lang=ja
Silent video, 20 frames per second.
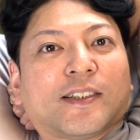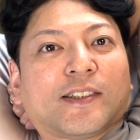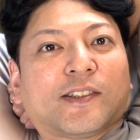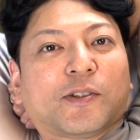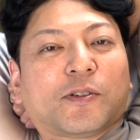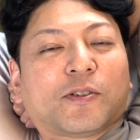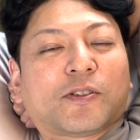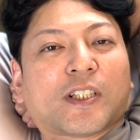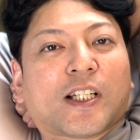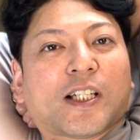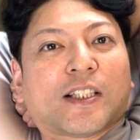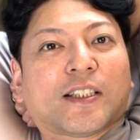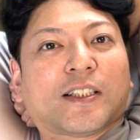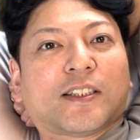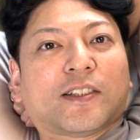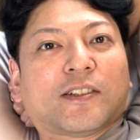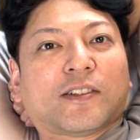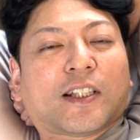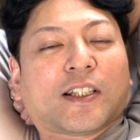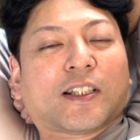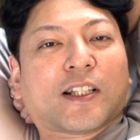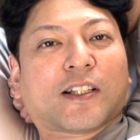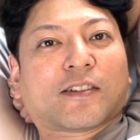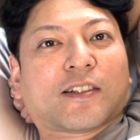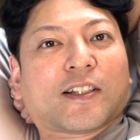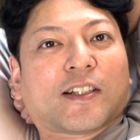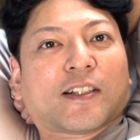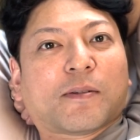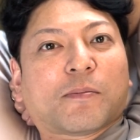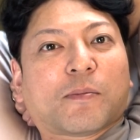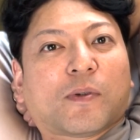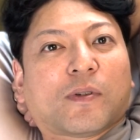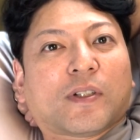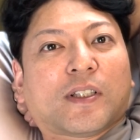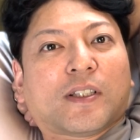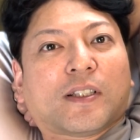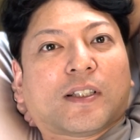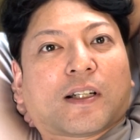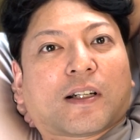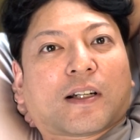翔ちゃんいつ来てくれても
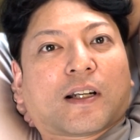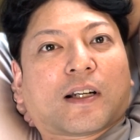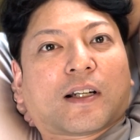いいんだか